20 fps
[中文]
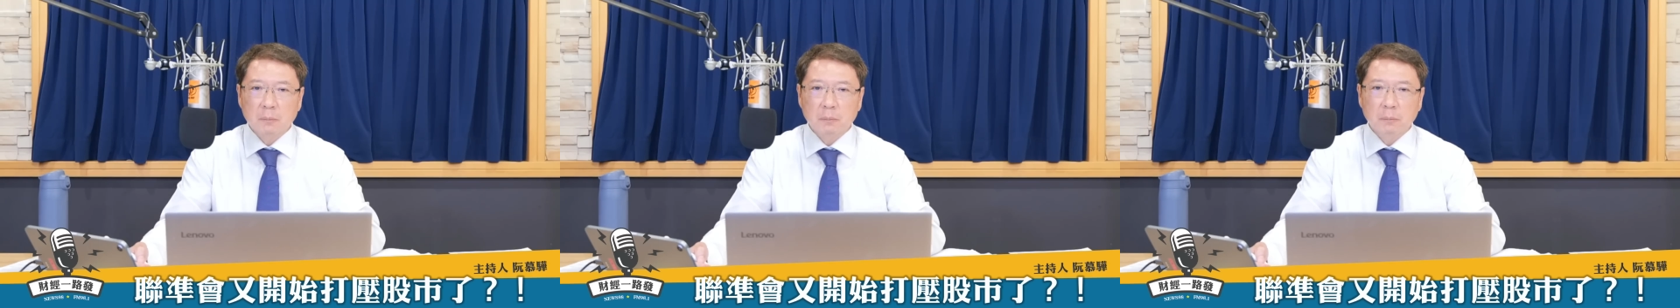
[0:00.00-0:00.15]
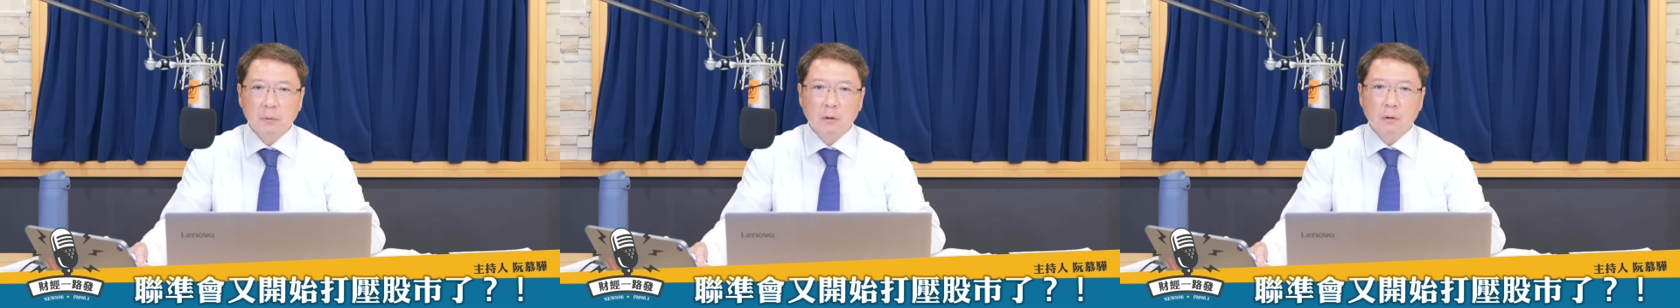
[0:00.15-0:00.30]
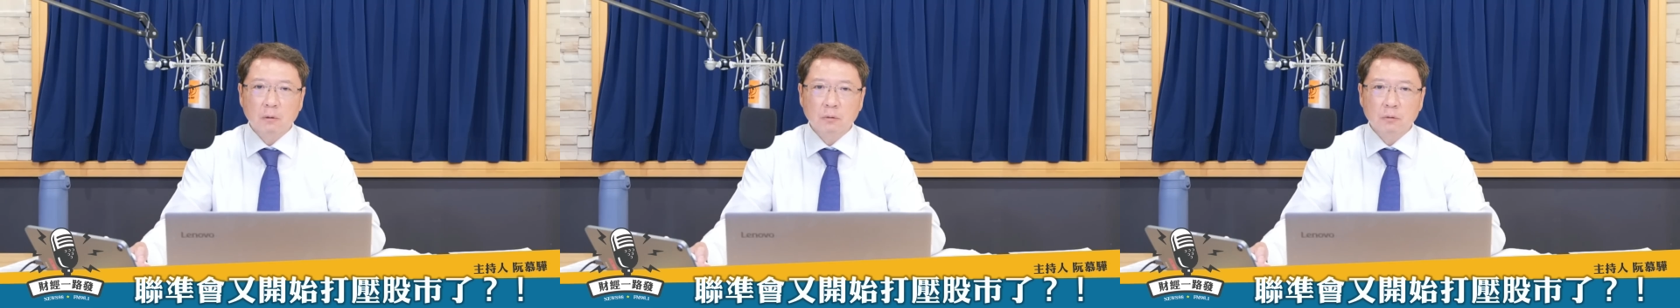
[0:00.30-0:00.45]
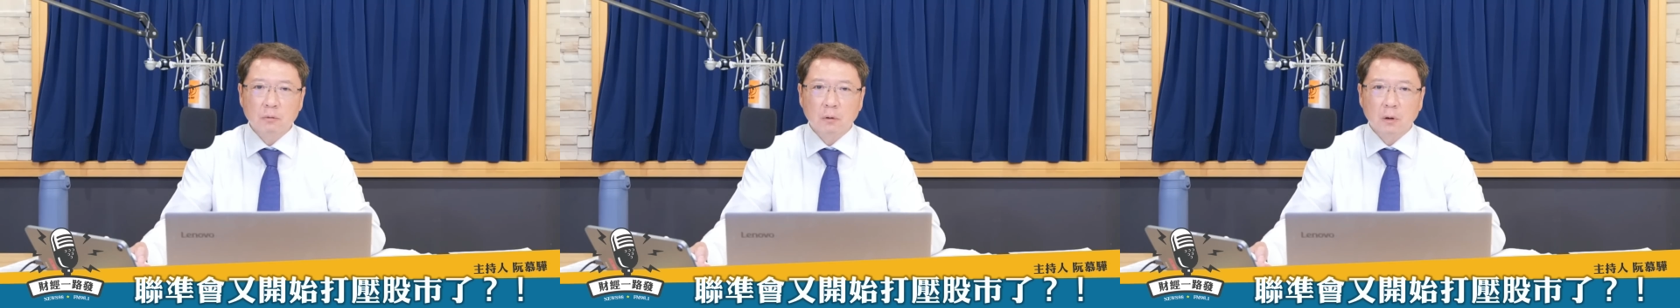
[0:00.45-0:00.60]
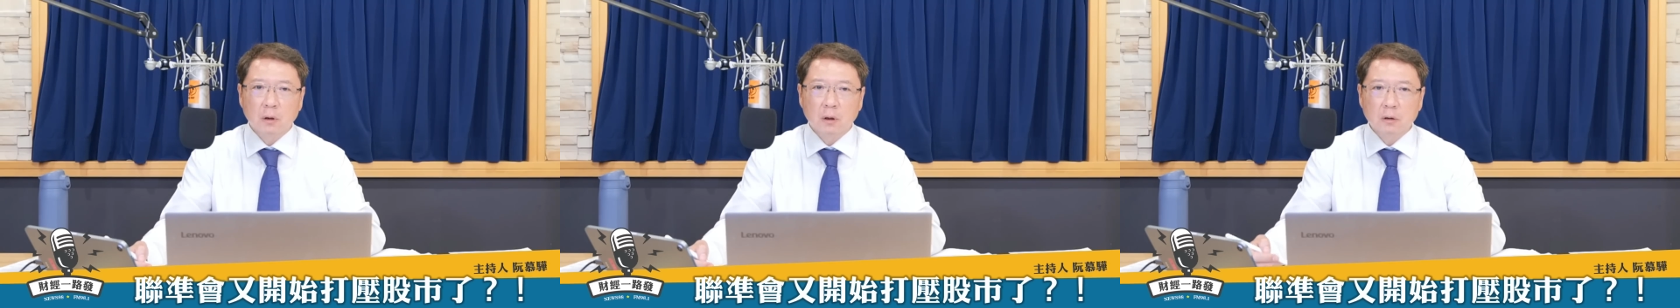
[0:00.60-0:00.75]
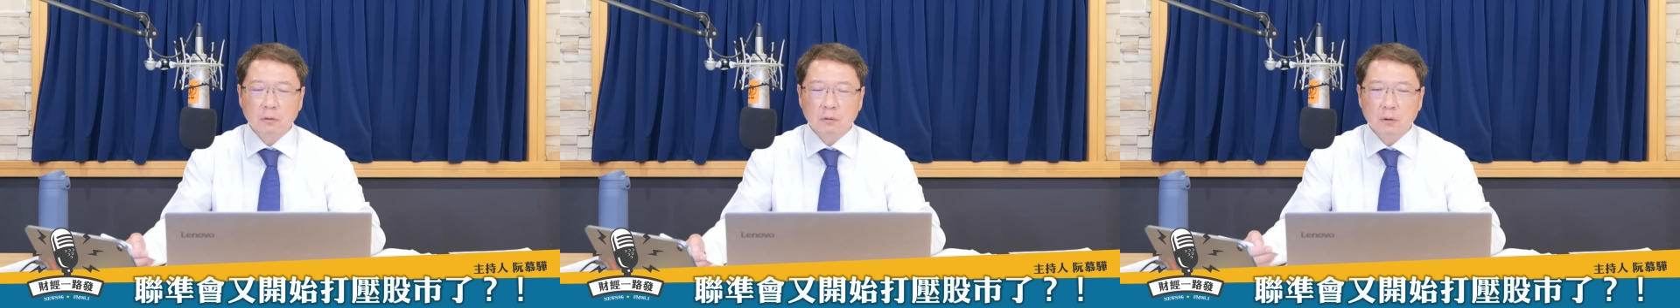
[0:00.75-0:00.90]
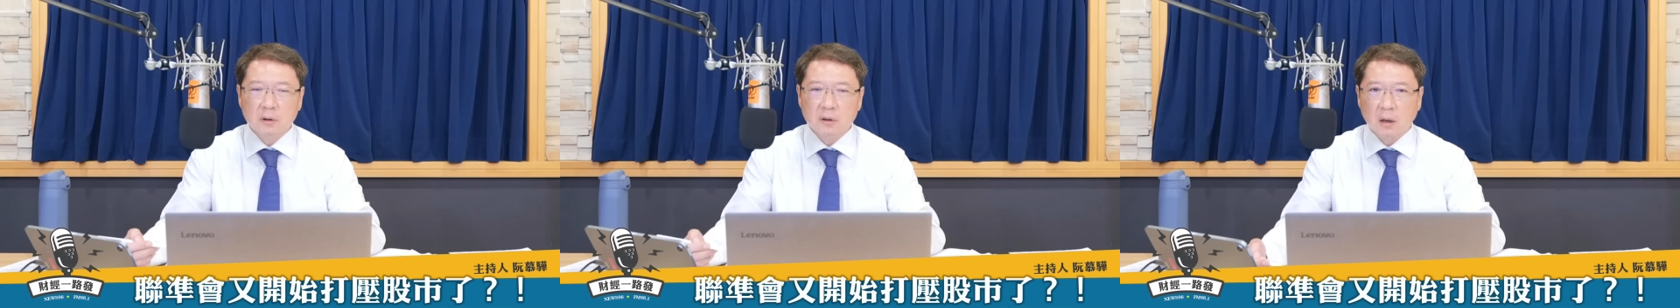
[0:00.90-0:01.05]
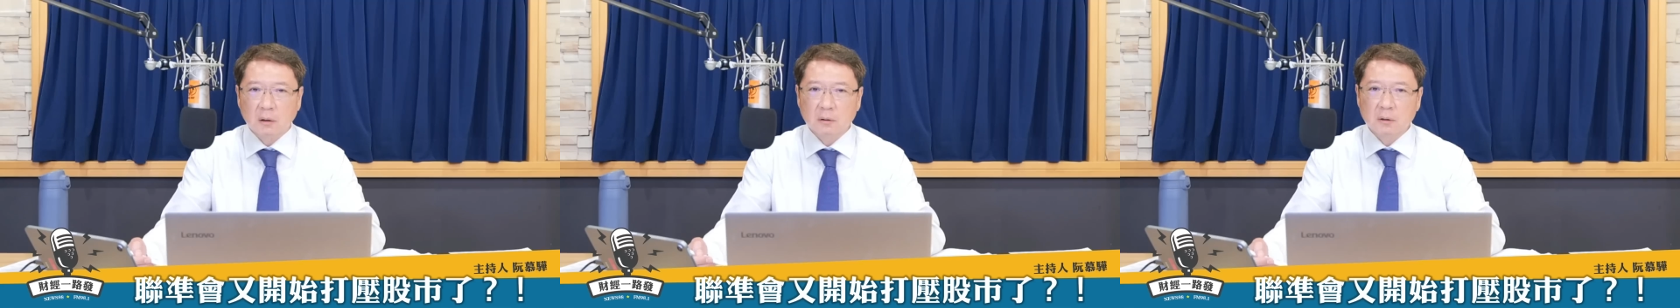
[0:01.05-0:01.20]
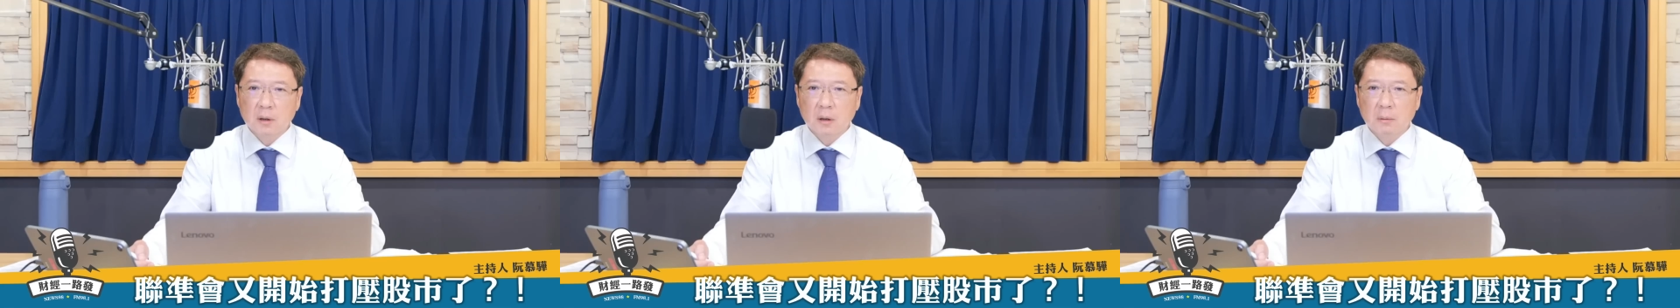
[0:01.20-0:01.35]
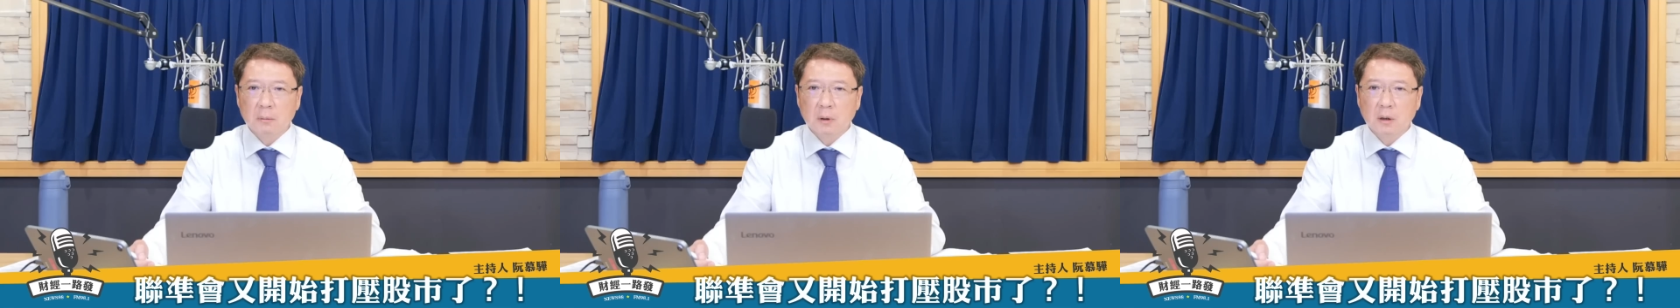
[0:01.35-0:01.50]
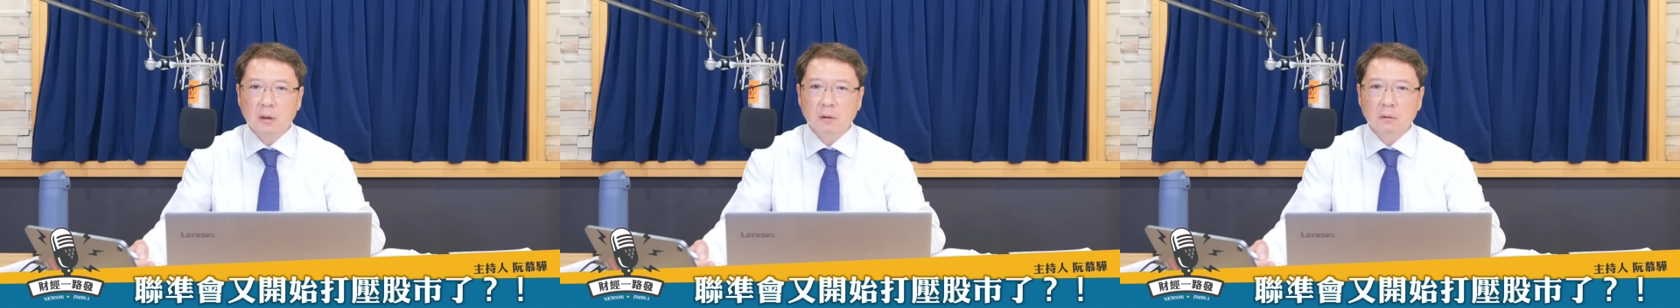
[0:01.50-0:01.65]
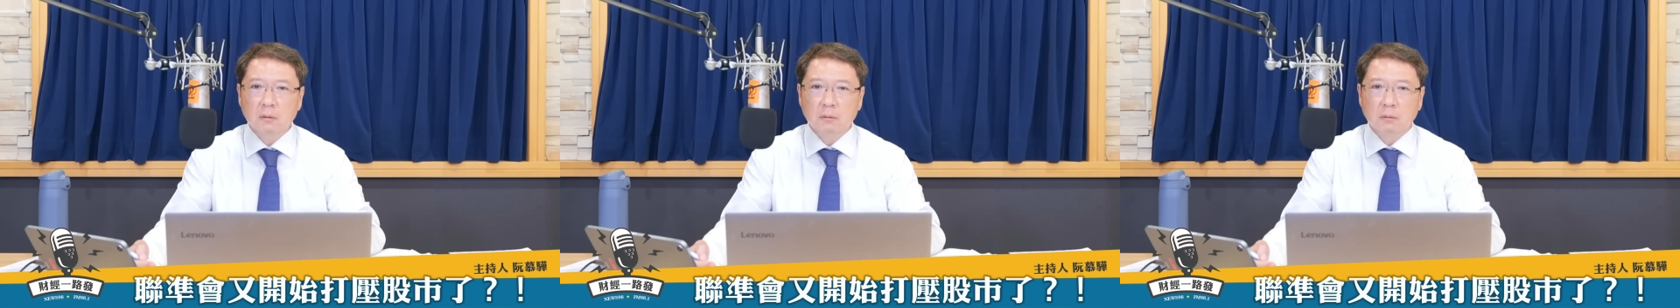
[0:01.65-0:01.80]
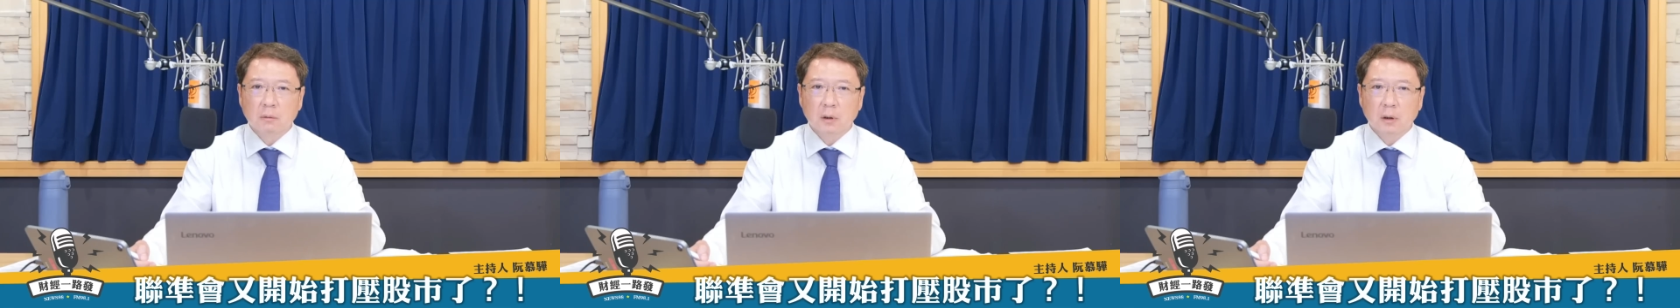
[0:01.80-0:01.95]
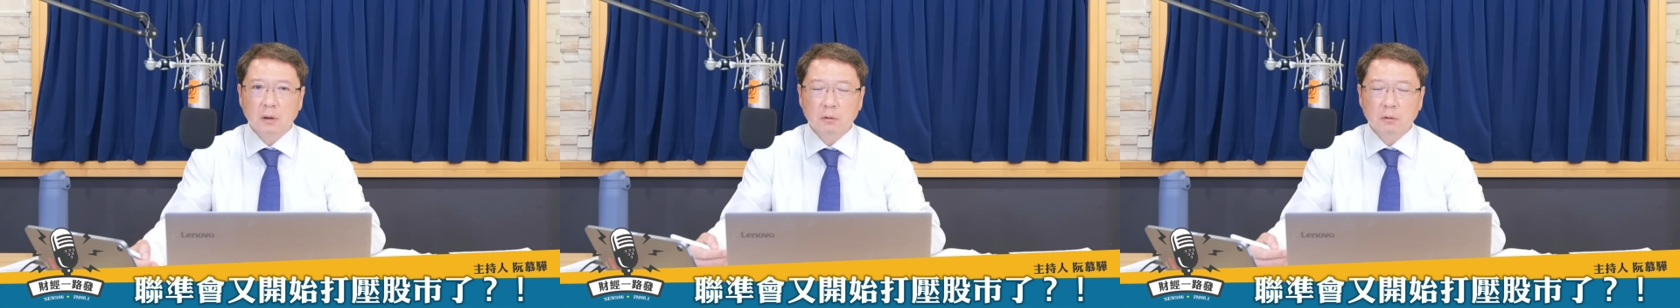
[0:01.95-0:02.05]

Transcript: 不工作了，又去炒这些民营股了，